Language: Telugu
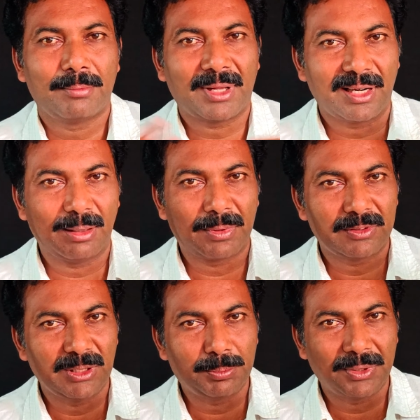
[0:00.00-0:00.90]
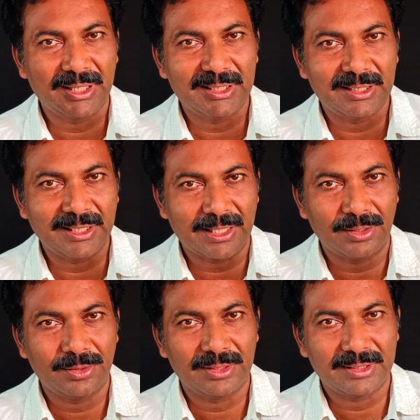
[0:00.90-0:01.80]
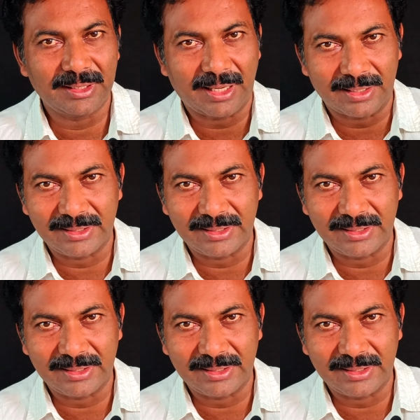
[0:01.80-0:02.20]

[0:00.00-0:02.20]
మరలా మనం ఎప్పుడైతే ధ్యానంలో ఆ